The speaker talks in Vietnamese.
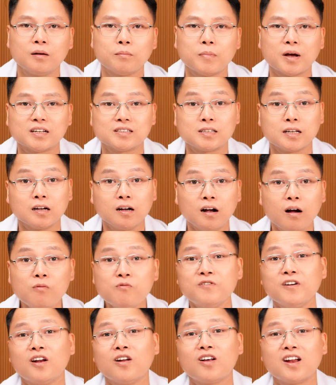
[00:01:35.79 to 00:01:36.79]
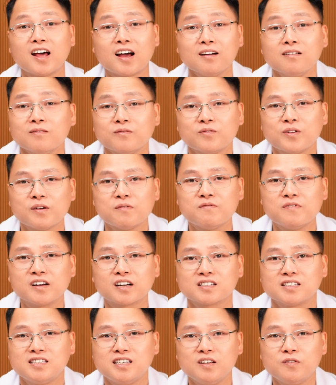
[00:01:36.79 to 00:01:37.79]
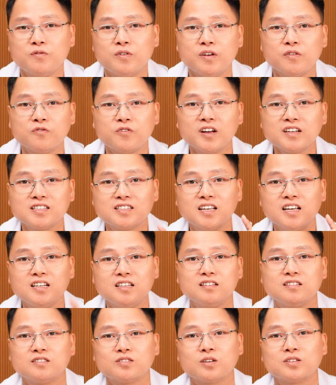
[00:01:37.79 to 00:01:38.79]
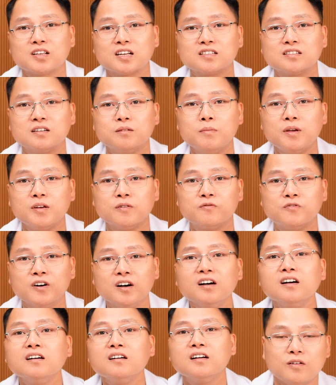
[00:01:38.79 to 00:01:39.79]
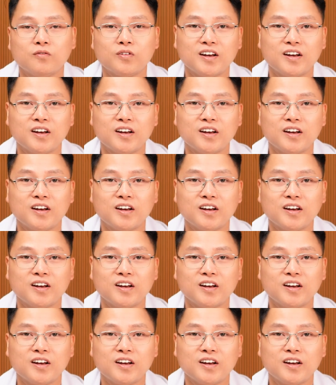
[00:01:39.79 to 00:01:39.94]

bạn sẽ không phải lo lắng về việc chi phí phát sinh do răng sứ bị vỡ.